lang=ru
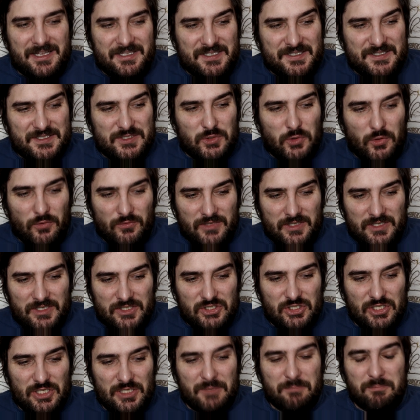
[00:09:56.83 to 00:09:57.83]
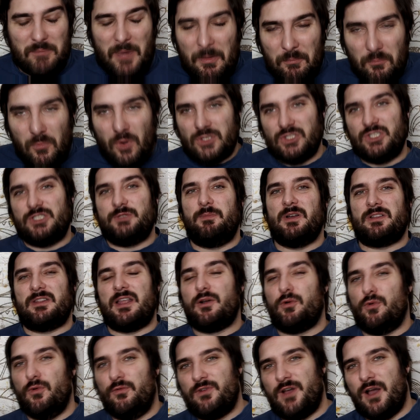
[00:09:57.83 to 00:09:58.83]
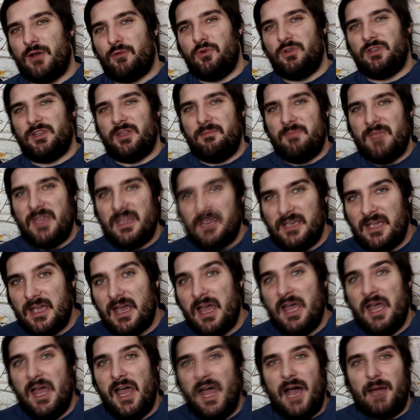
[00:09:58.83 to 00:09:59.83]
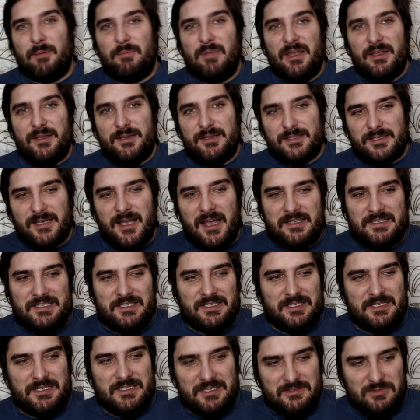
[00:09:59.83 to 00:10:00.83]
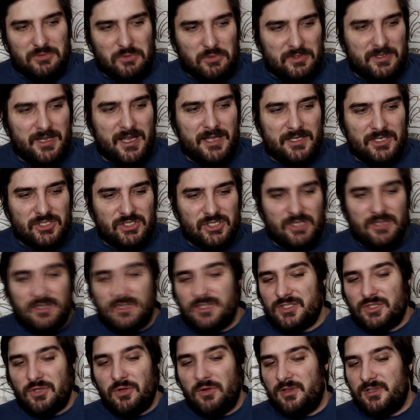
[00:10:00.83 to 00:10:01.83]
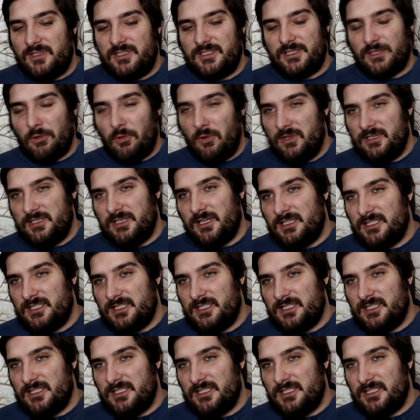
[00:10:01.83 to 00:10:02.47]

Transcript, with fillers: они словно решили помочь Спартаку в какой-то мере обыграть их. Тут, конечно, не стоит строить